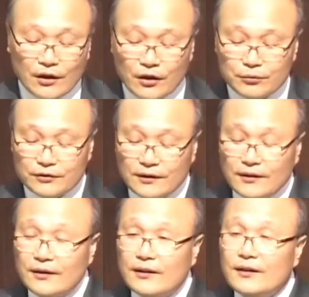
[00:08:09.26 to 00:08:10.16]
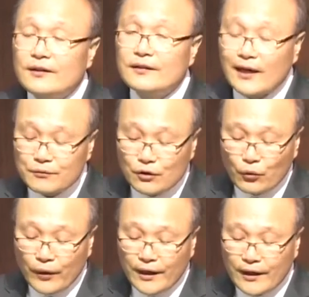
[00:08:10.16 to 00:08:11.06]
근데 여러분
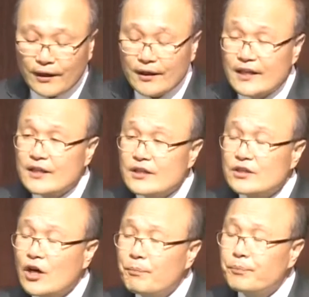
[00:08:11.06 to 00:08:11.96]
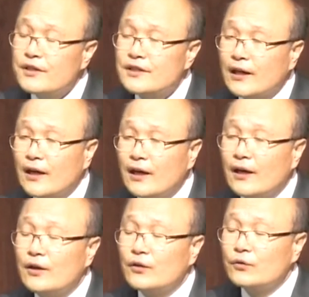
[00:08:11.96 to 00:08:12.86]
사람들은 왜 첫
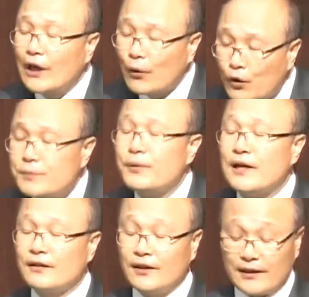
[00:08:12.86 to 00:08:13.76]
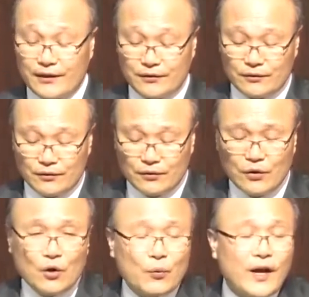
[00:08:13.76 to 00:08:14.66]
번째가 되고 싶어 하는 걸까요?
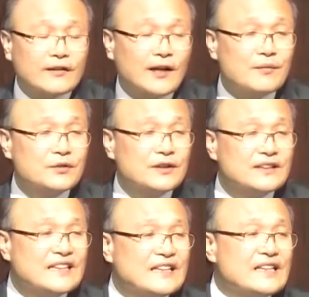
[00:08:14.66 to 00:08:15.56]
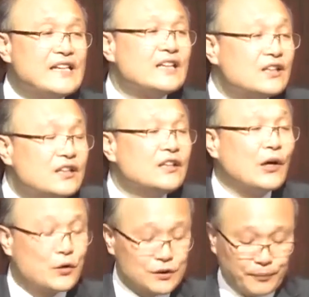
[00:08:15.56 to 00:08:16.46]
왜 사람들은
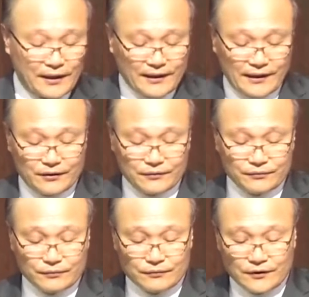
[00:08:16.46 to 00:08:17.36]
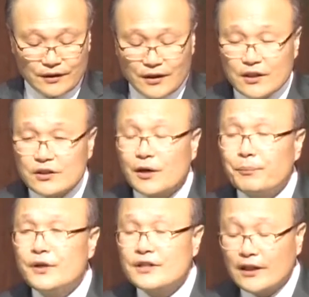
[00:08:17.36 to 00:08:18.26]
1등이 되고 싶어 할까요?
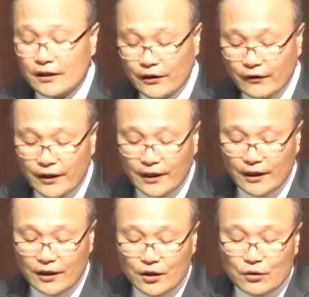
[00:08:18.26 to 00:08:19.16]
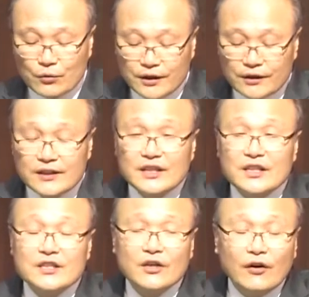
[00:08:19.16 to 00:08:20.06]
첫 번째가 되어야 우리는
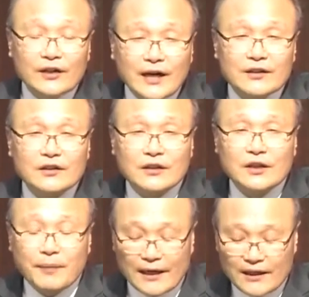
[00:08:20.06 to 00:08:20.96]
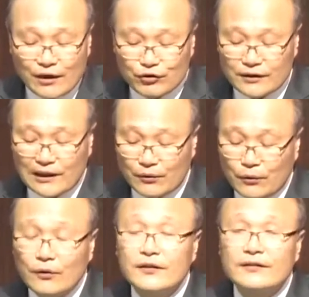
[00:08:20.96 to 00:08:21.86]
영향력을 발휘할 수
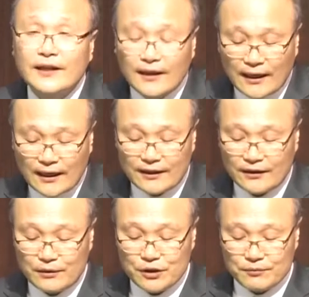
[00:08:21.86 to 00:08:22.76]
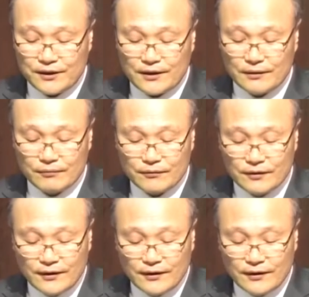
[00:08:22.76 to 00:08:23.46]
있다고 생각하기 때문입니다.